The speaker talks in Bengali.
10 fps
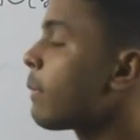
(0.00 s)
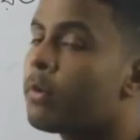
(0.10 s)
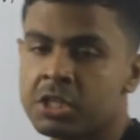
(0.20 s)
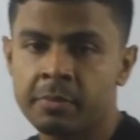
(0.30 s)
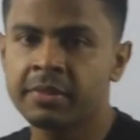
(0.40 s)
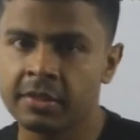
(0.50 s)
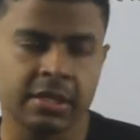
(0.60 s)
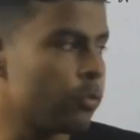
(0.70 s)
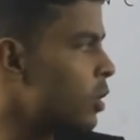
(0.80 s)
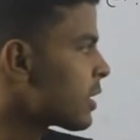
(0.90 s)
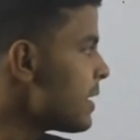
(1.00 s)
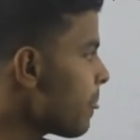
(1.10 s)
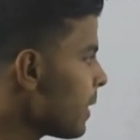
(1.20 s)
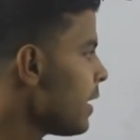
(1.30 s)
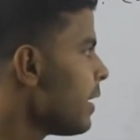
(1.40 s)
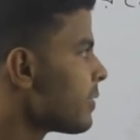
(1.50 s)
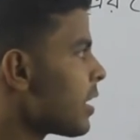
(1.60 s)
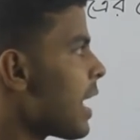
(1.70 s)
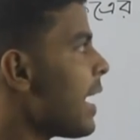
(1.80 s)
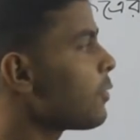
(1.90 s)
তারপর হচ্ছে বৃত্তে যাবো আর কি
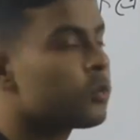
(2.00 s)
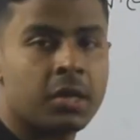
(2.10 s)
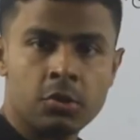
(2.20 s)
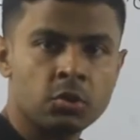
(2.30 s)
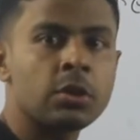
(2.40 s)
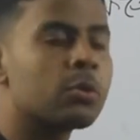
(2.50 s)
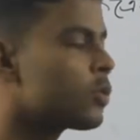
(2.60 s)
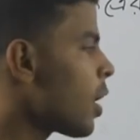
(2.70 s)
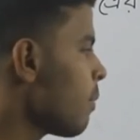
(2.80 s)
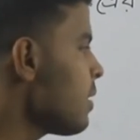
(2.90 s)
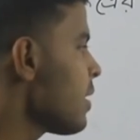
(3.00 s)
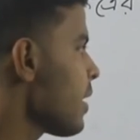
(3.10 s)
তাহলে আয়তক্ষেত্রের জন্য কী করতে হবে